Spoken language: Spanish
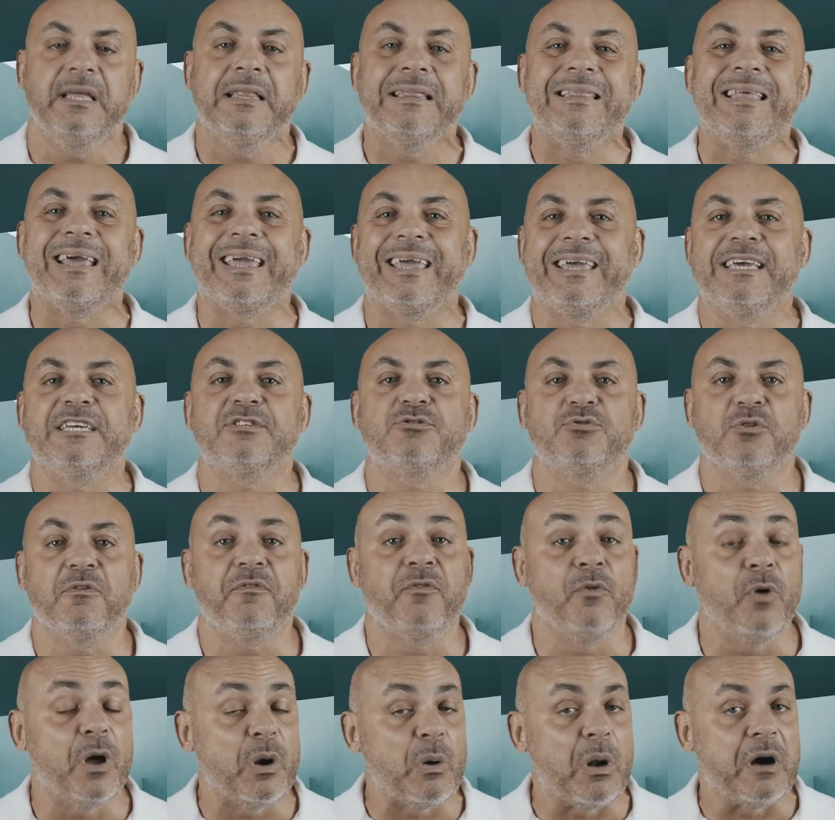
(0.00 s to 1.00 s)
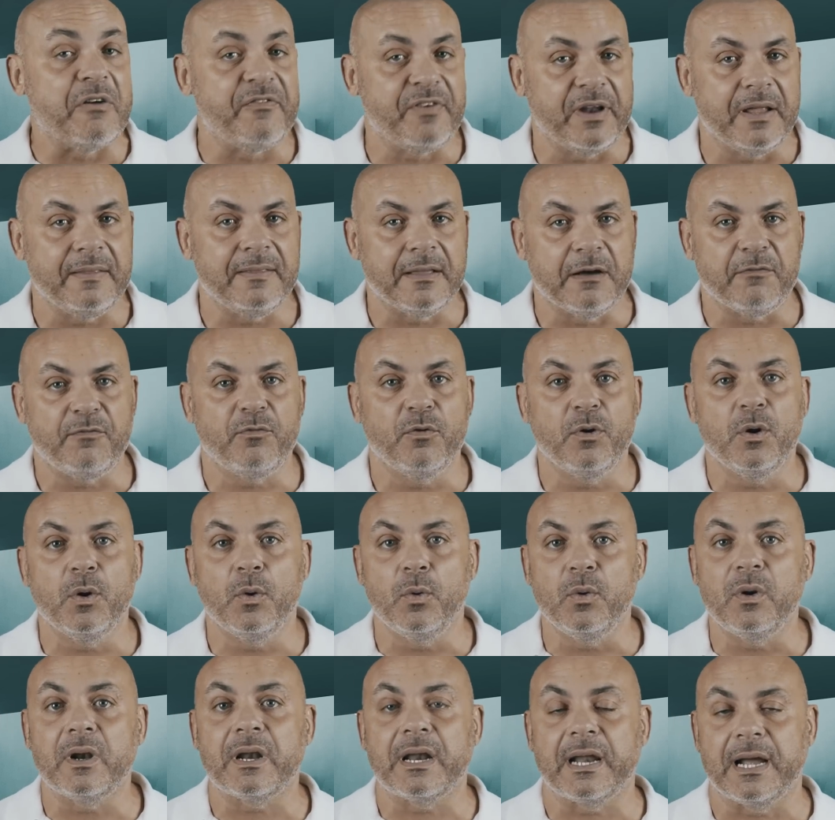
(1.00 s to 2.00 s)
de que esto fue una afrenda fue
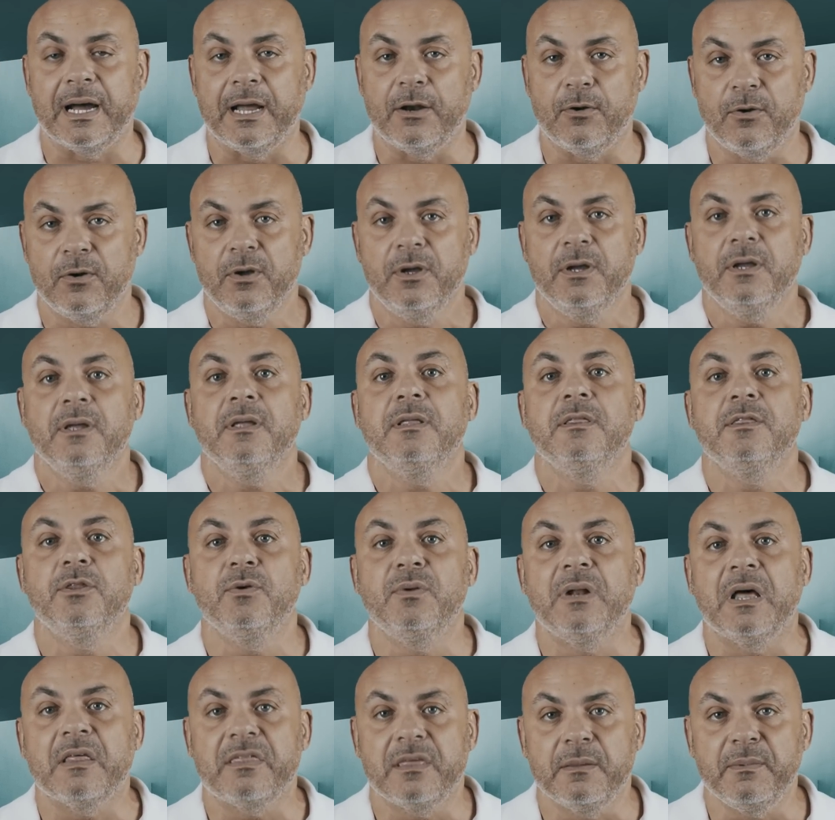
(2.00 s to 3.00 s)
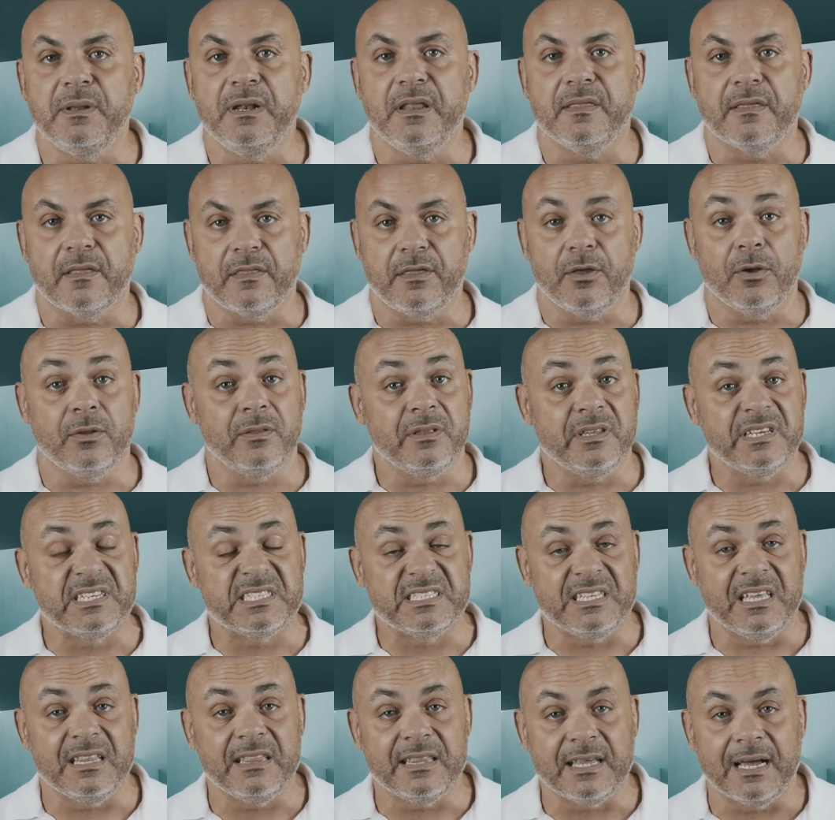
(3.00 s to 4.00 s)
un regalo de una civilización
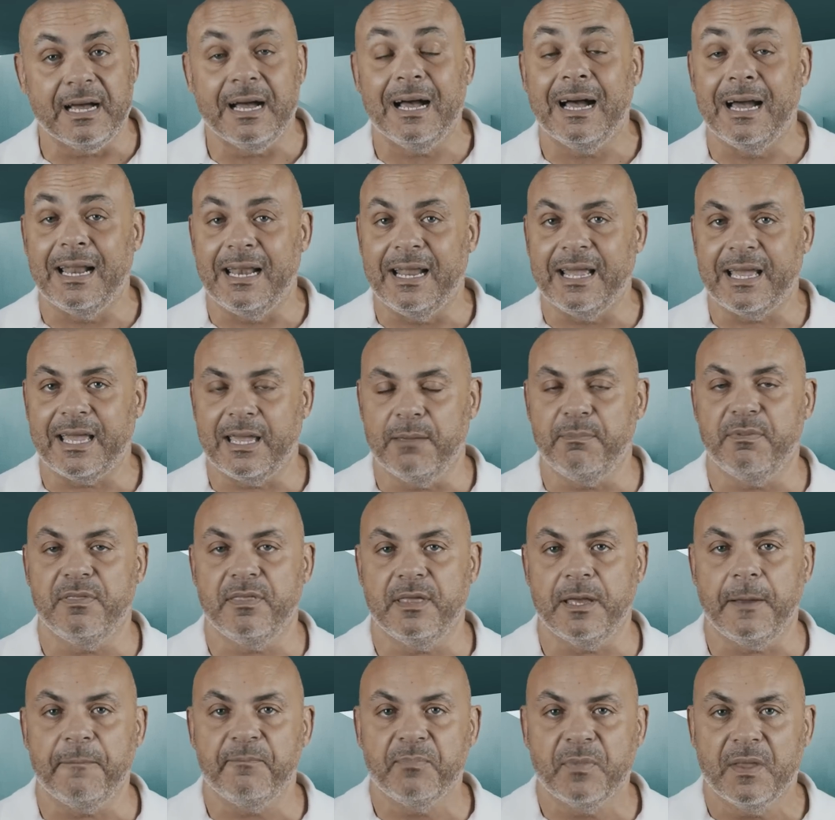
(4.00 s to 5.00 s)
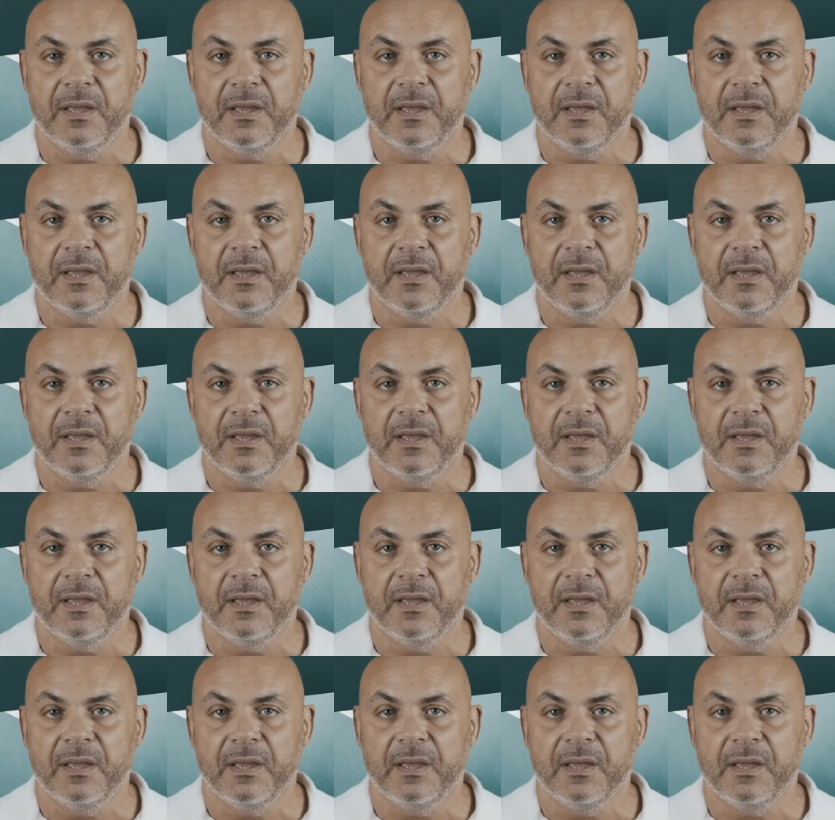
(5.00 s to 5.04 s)
distinta a la egipcia.